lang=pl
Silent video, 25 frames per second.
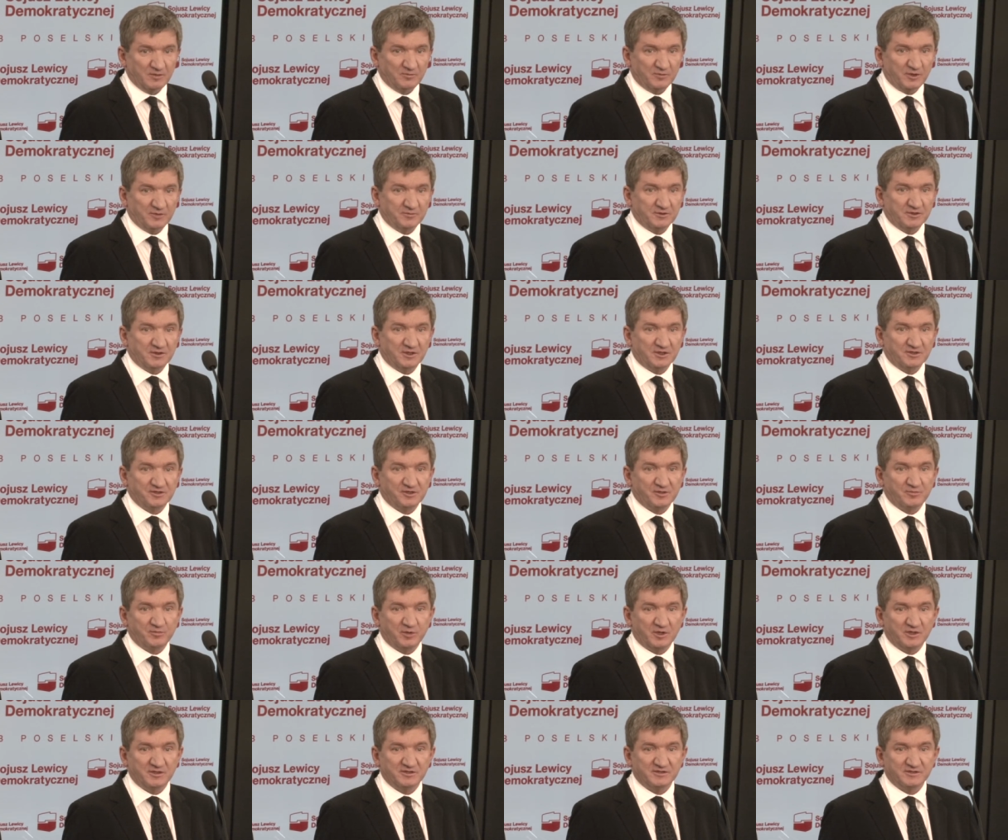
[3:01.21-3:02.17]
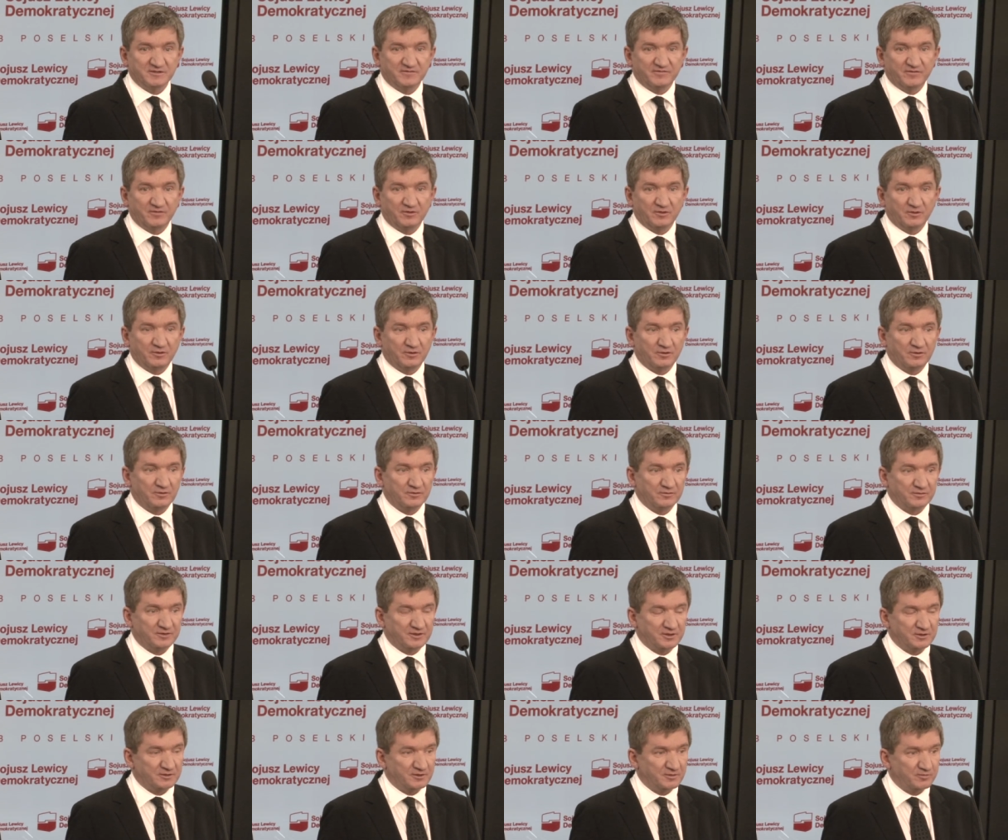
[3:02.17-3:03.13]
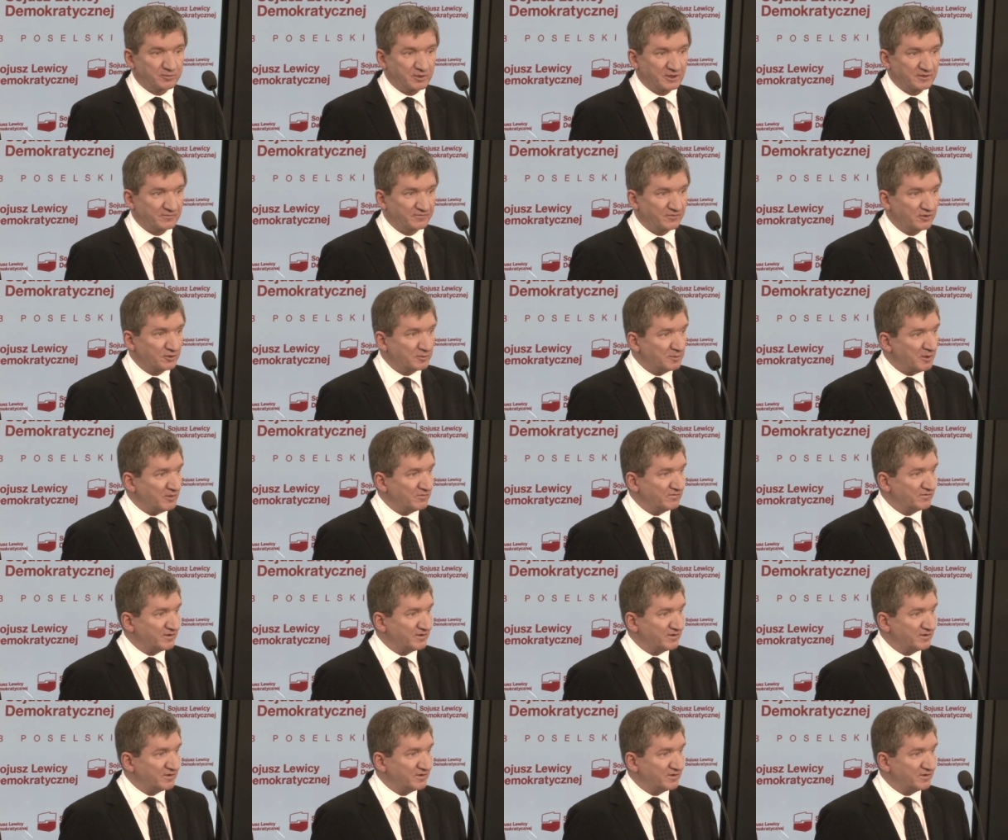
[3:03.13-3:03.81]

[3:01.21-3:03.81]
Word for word: Pamiętacie Państwo, kiedy Platforma